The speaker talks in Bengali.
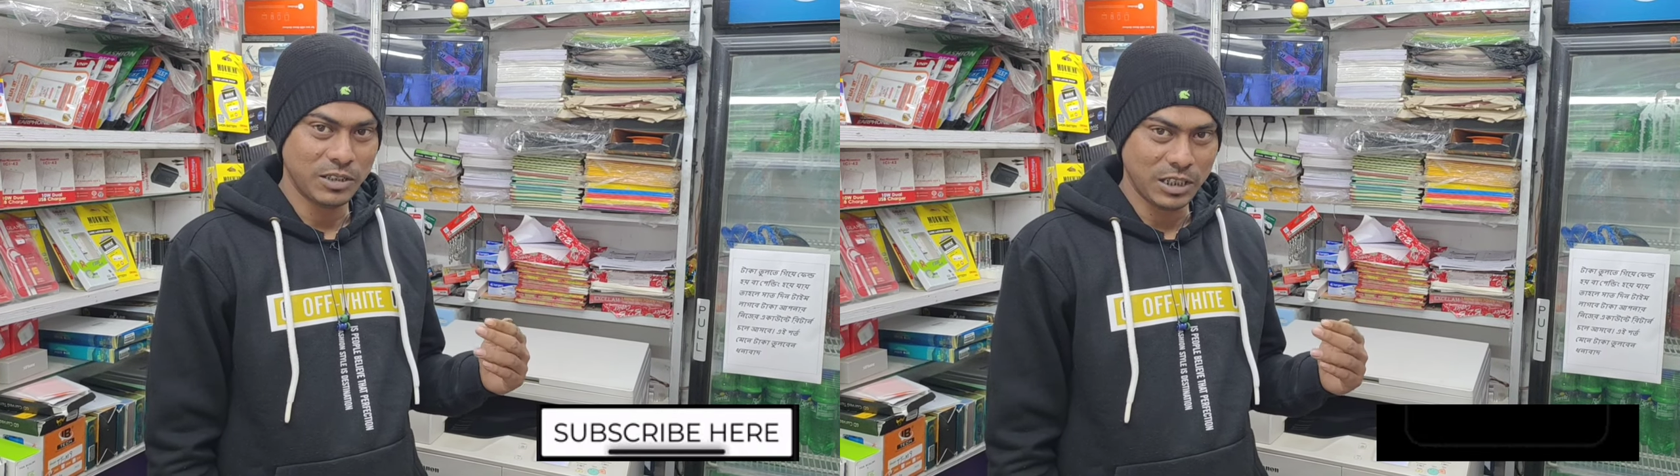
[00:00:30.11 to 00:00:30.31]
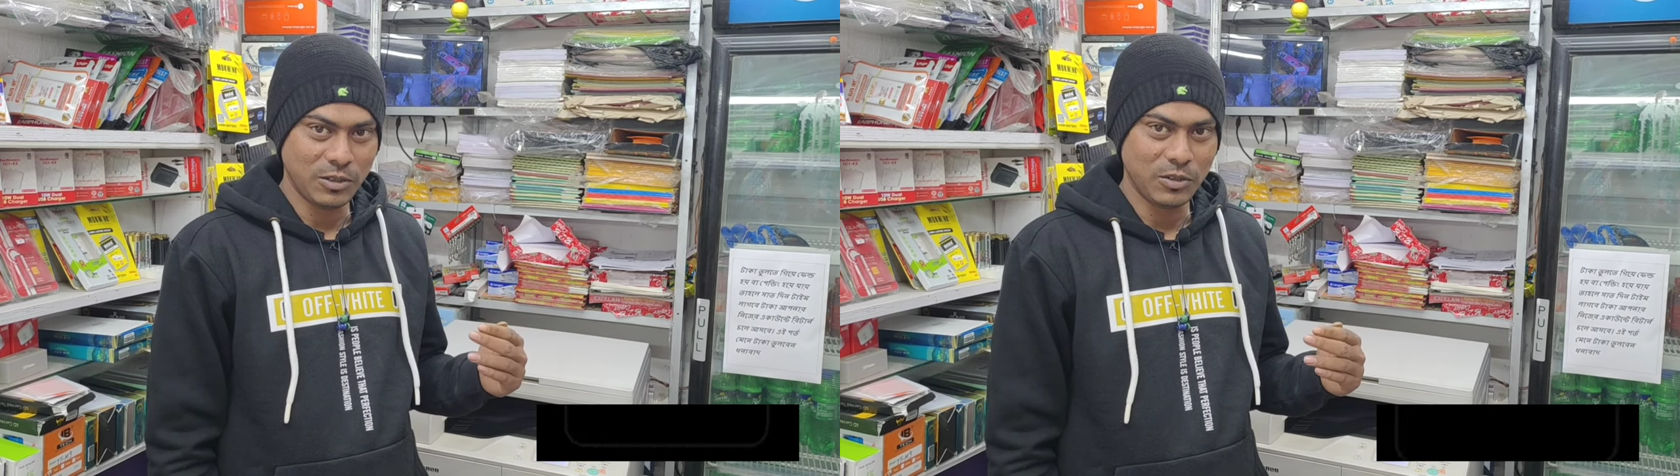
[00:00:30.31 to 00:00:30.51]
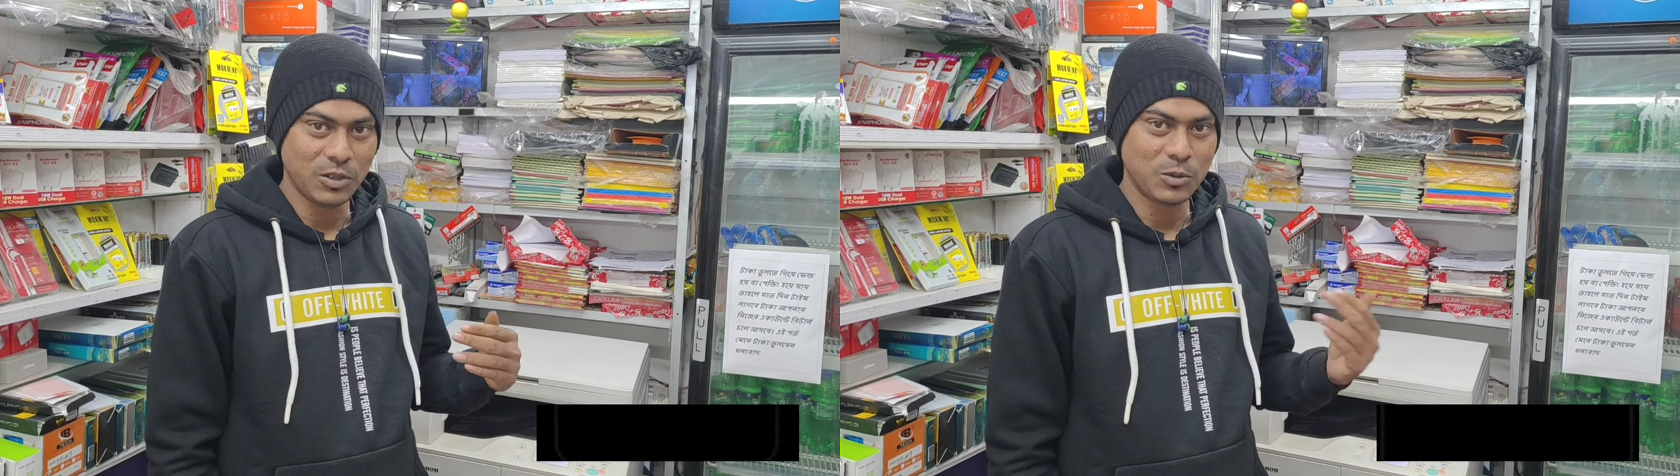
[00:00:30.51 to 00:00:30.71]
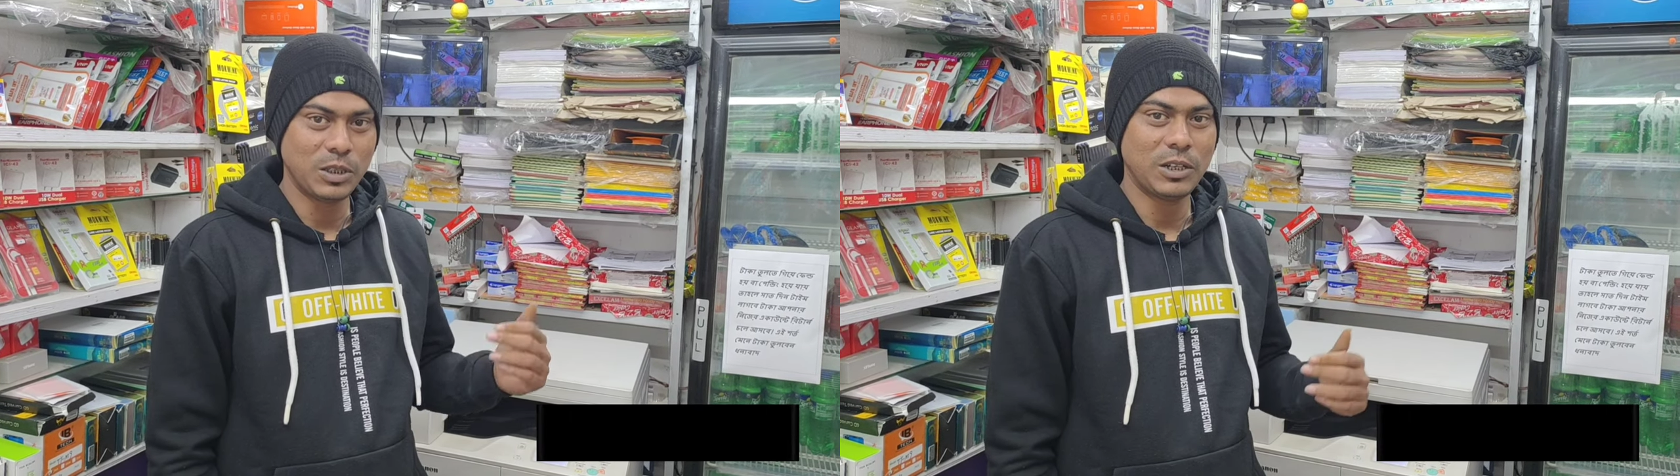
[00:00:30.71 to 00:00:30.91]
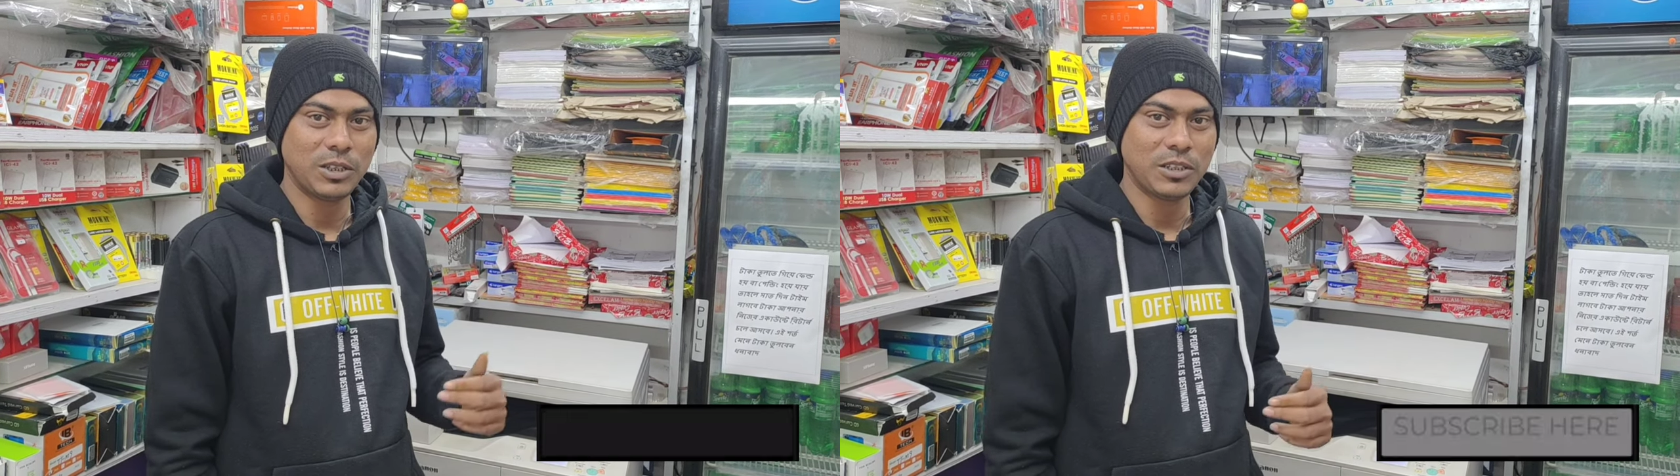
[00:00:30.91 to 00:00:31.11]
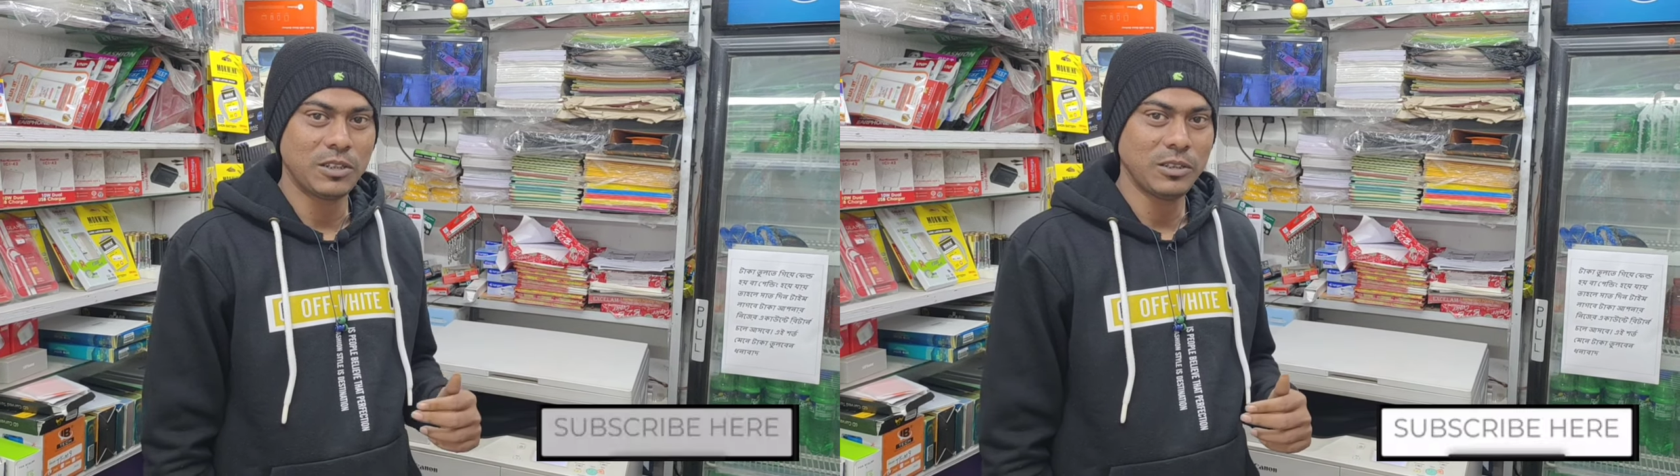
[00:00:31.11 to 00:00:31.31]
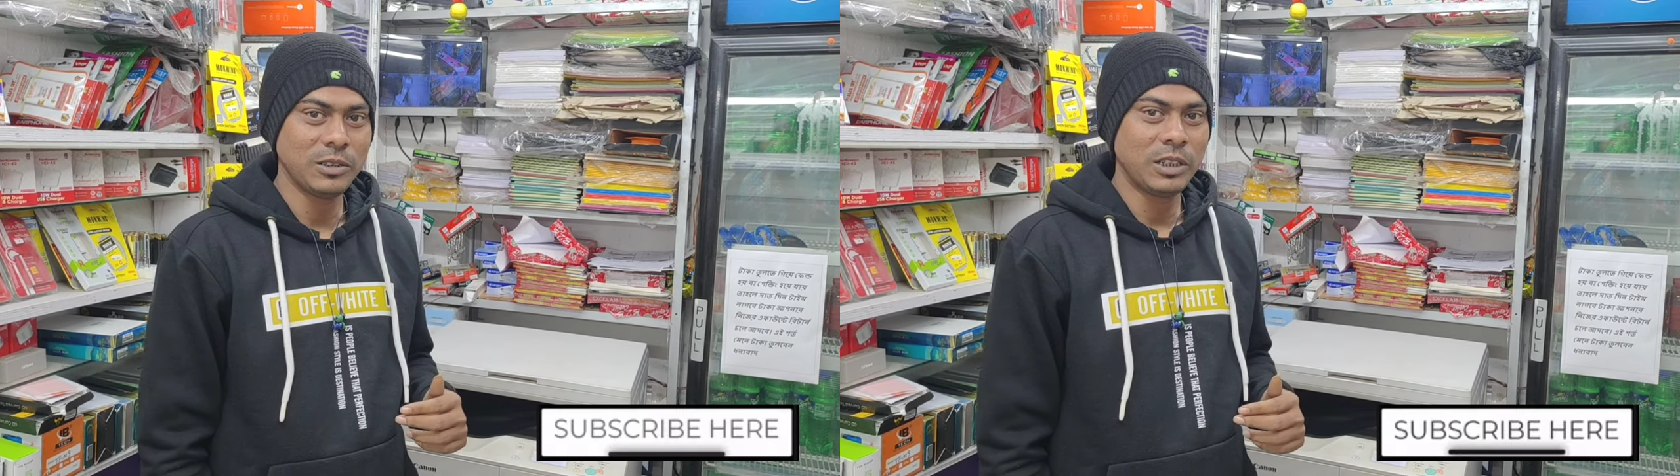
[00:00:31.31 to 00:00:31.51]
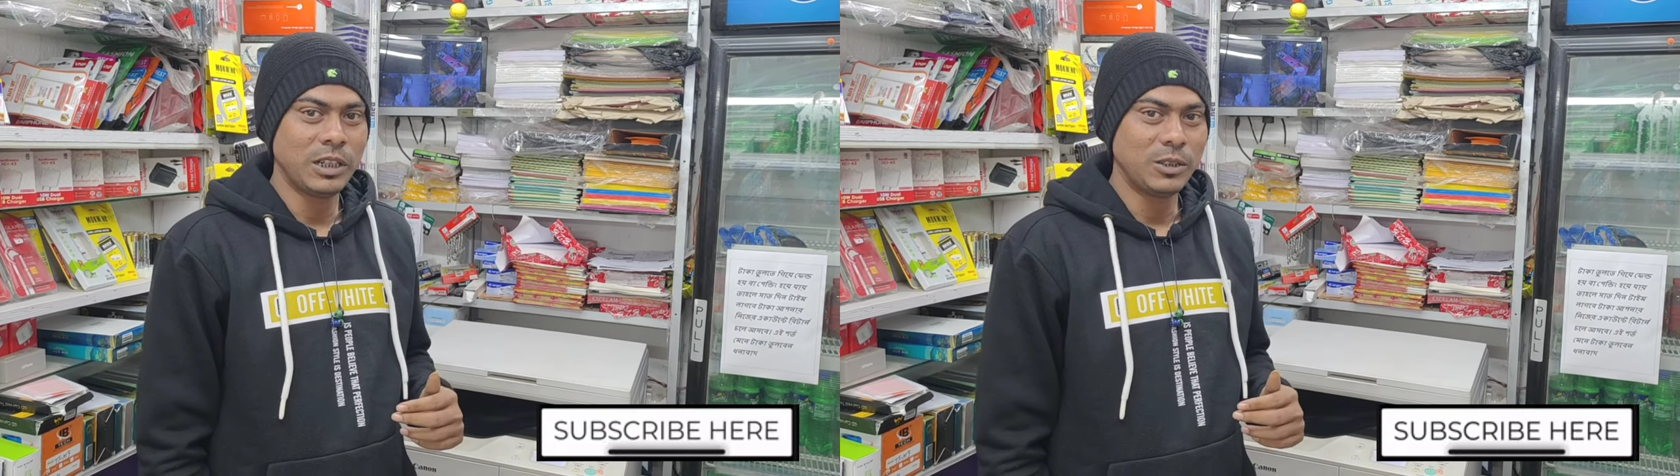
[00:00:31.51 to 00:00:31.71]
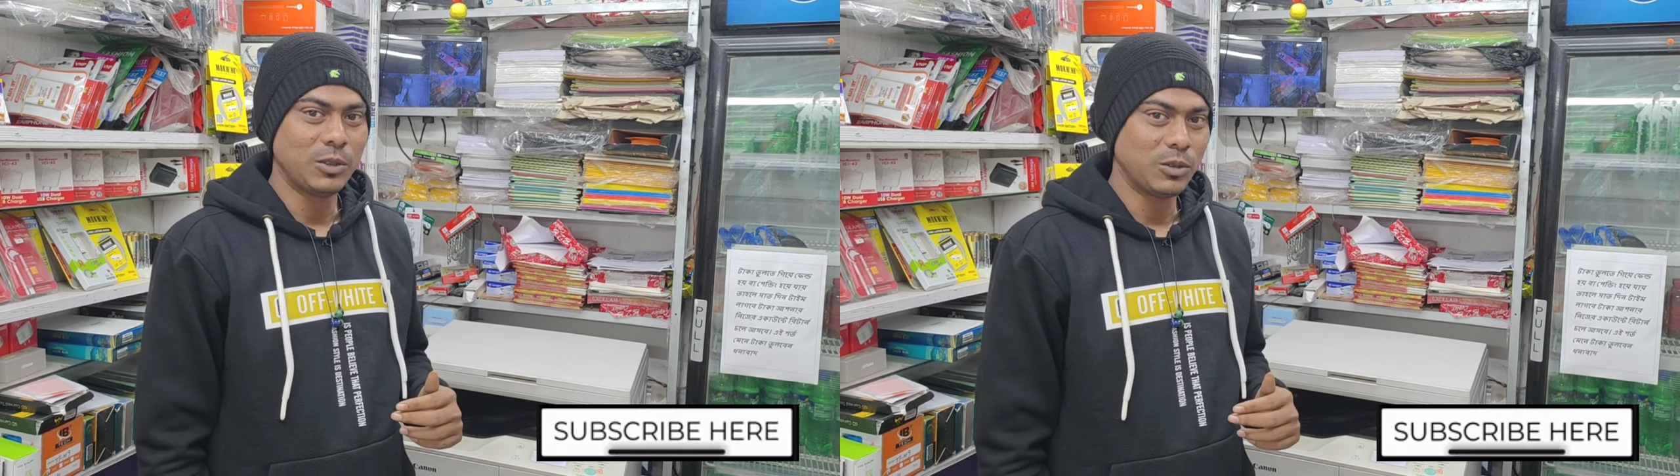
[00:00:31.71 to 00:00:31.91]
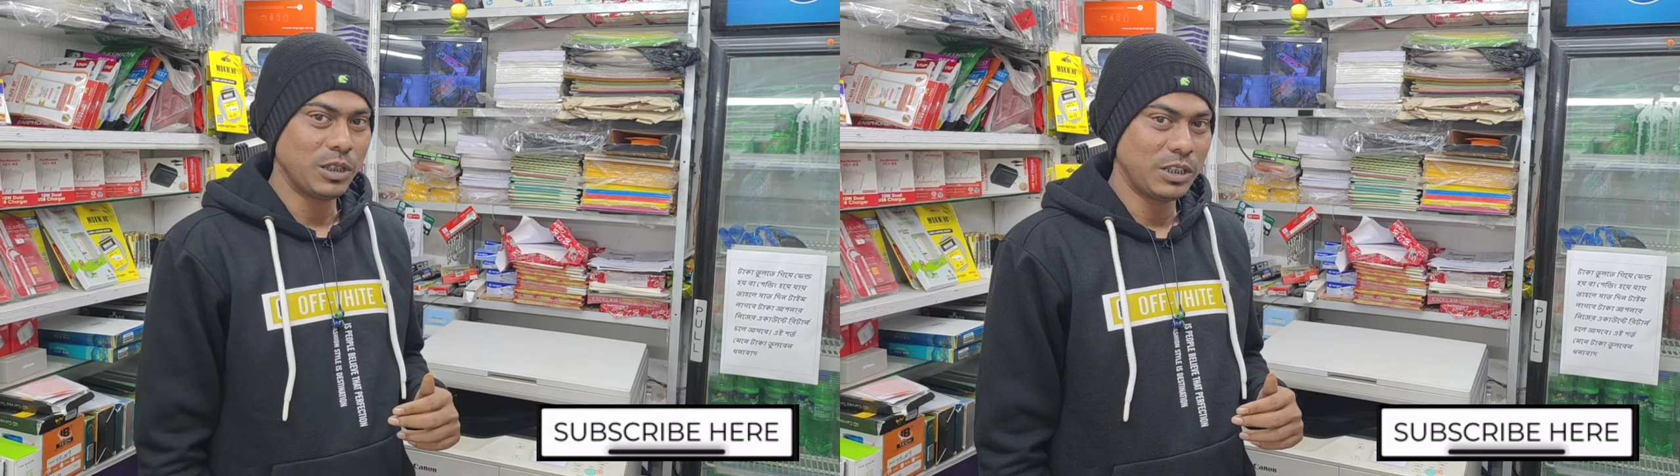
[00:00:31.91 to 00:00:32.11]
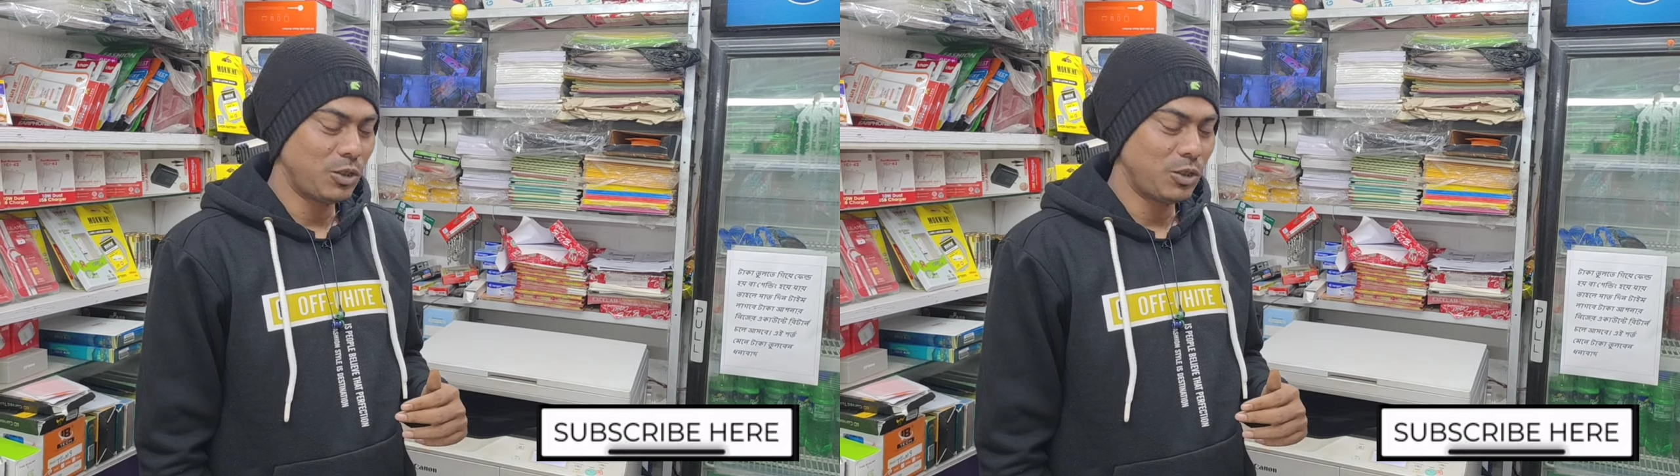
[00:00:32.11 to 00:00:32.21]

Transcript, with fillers: যাই হোক অসুবিধা হয়েছিল তো এই